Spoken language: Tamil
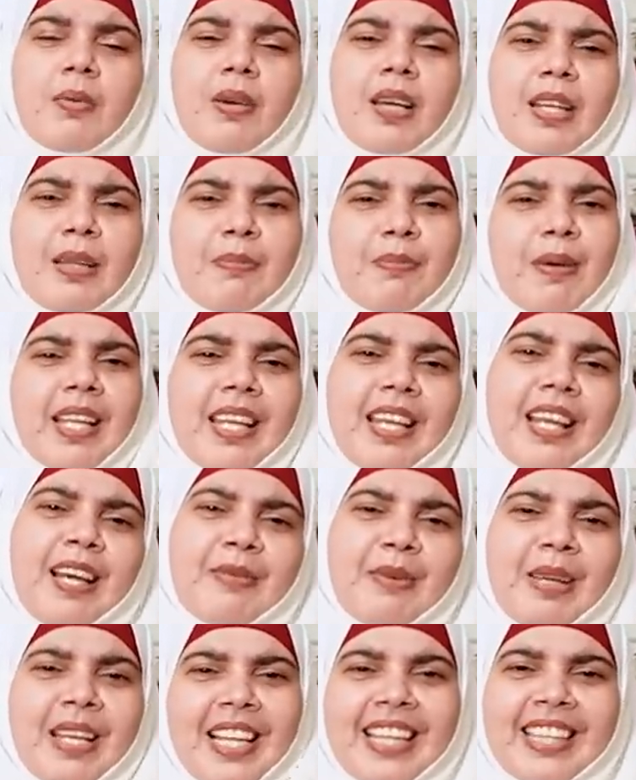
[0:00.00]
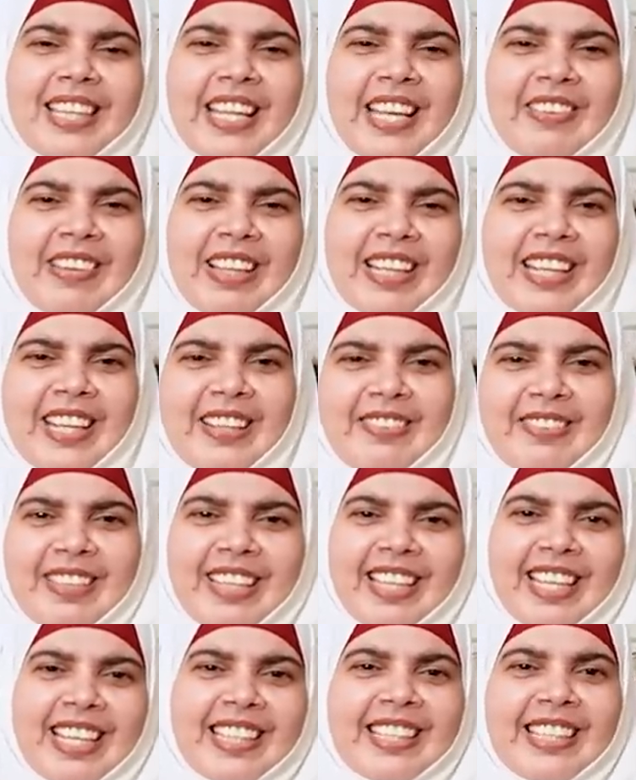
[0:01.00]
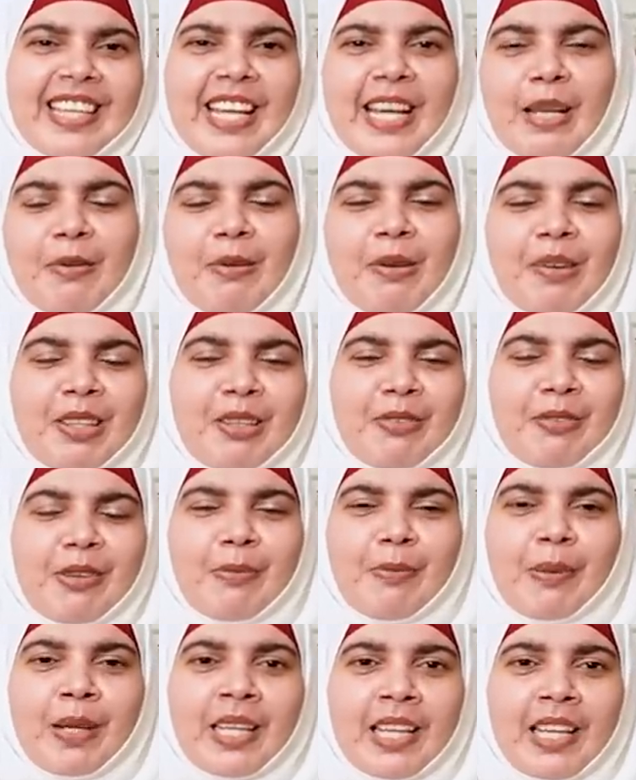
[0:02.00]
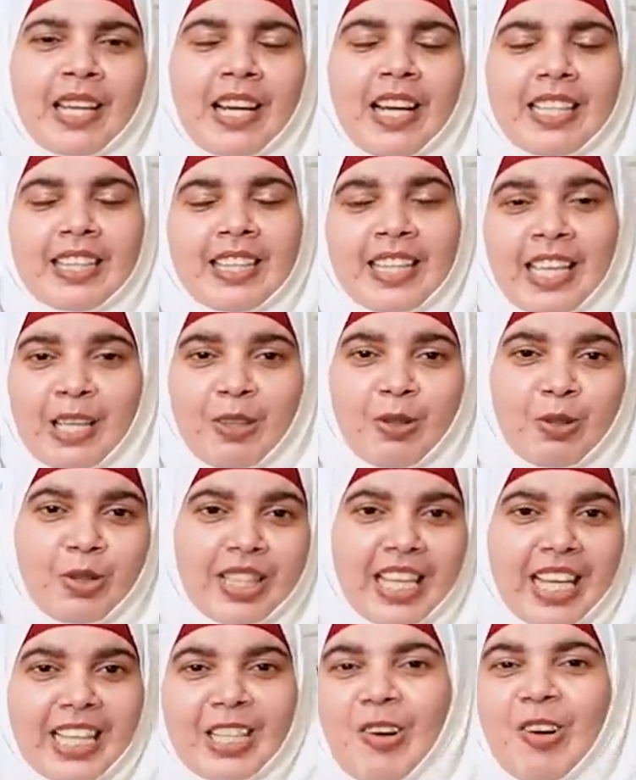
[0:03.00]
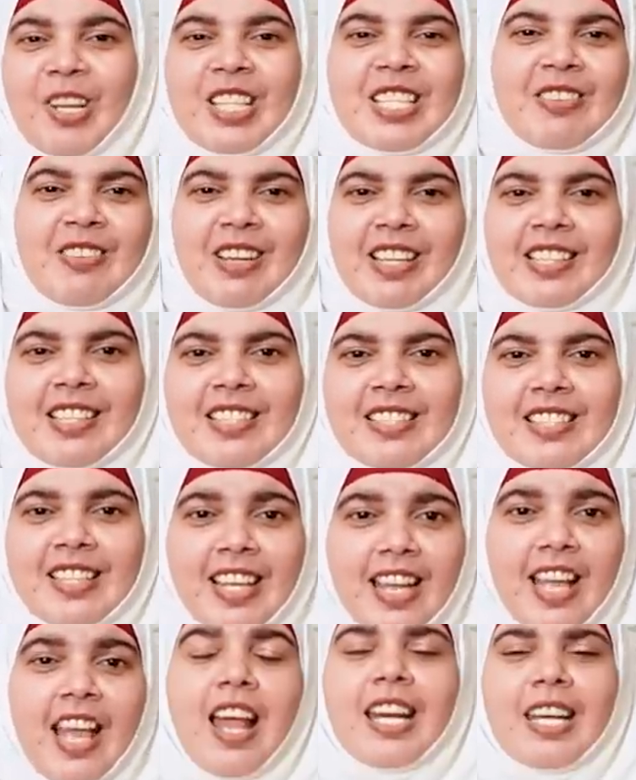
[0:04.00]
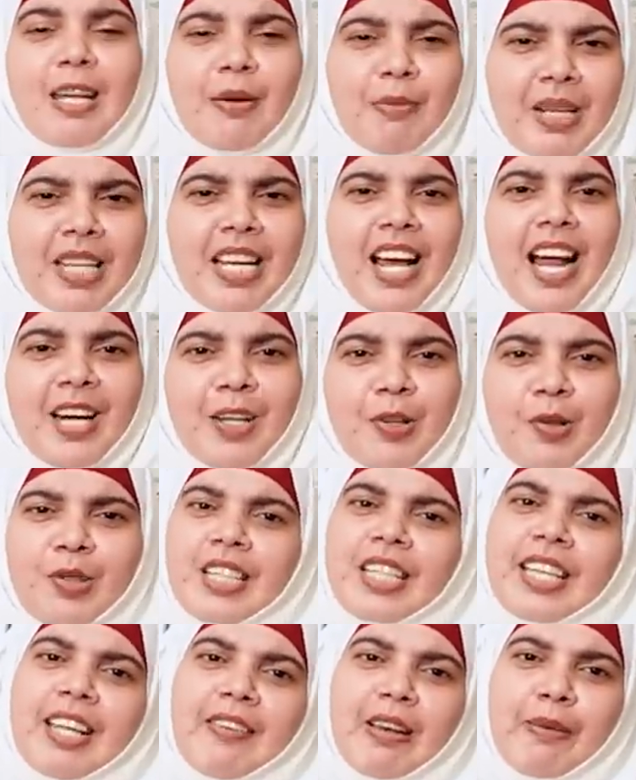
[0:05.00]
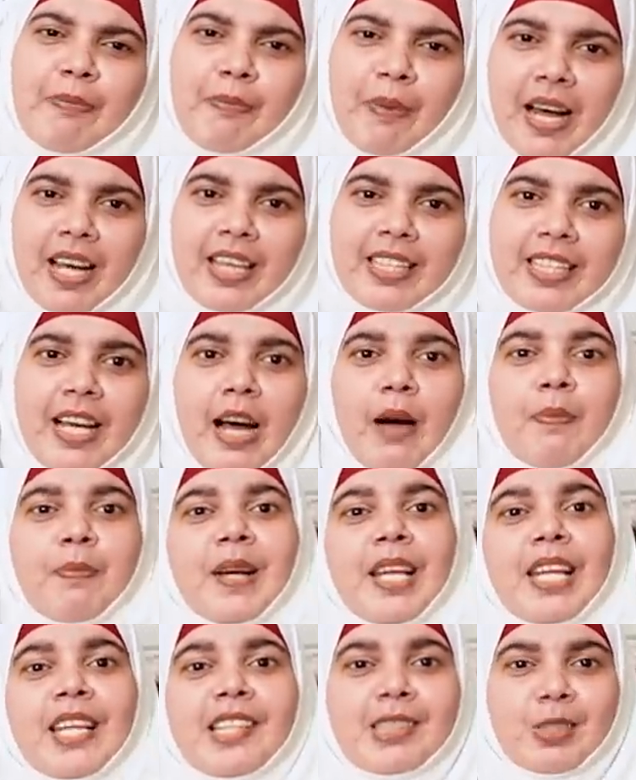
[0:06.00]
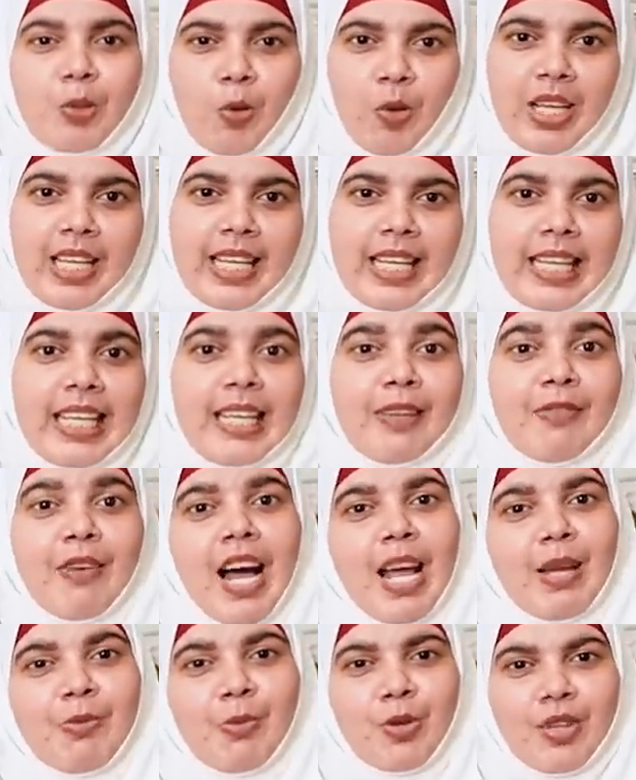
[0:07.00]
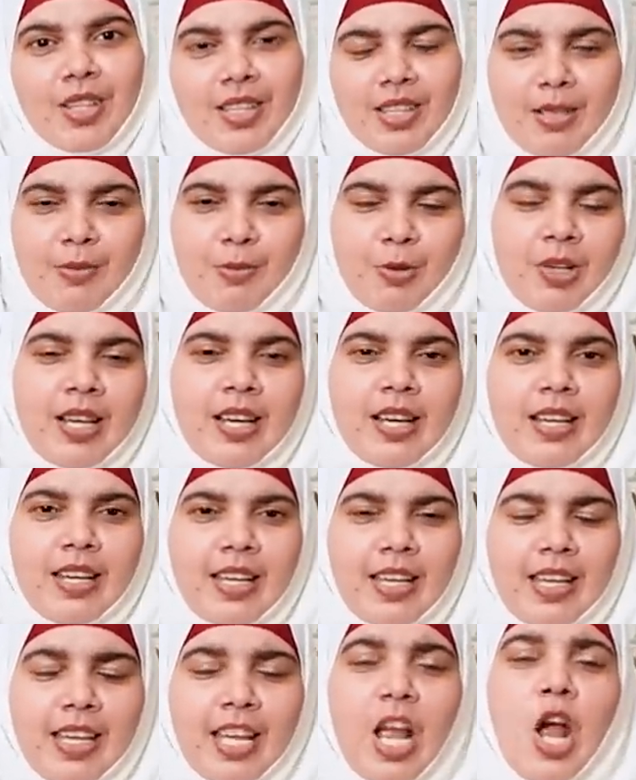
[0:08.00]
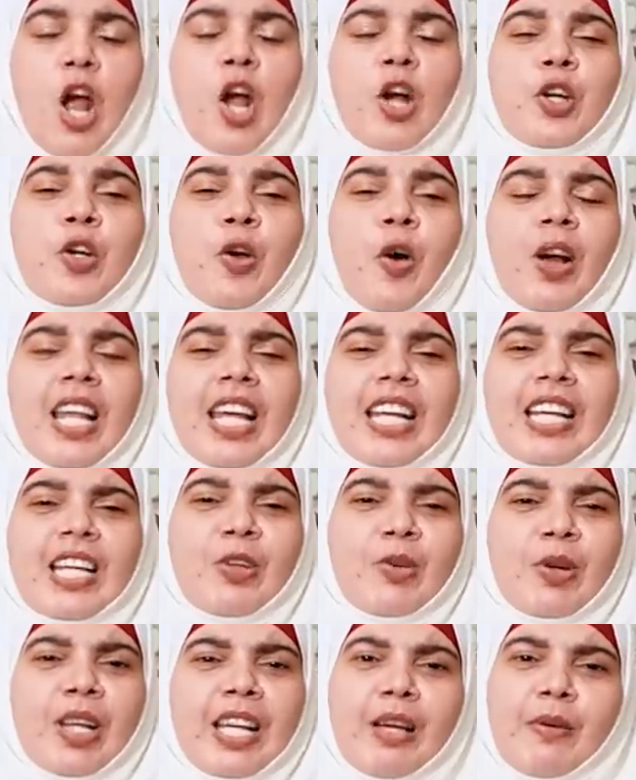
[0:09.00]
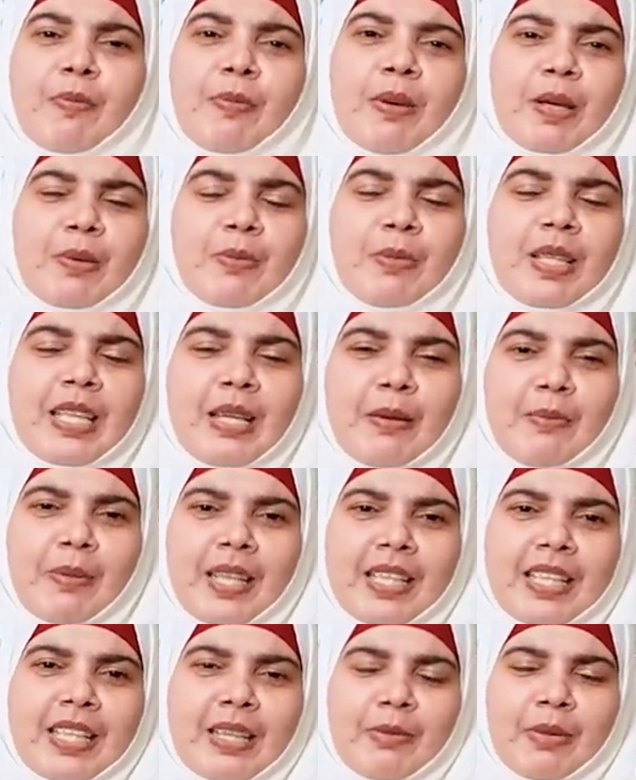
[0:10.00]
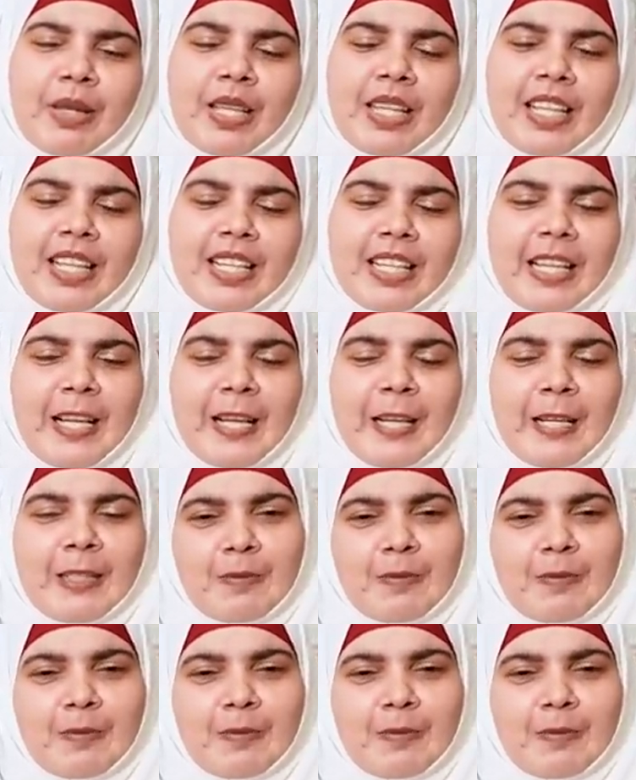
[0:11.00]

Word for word: பட் இப்போ அதெல்லாம் அப்படிலாம் தேவையில்லைங்க வீட்டில் இருந்துட்டே நம்ம வந்து ஃபில் பண்ணிடலாம் அந்த அளவுக்கு டெக்னாலஜி வளர்ந்துருச்சு நம்ம நாடு கொஞ்சம் டெவலப் ஆகுது அப்படின்னு சொல்லி வாய்மூடுறதுக்கு முன்னாடி டொலரினுடைய பெருமதியை பார்த்தீங்க அப்படின்னாக்கா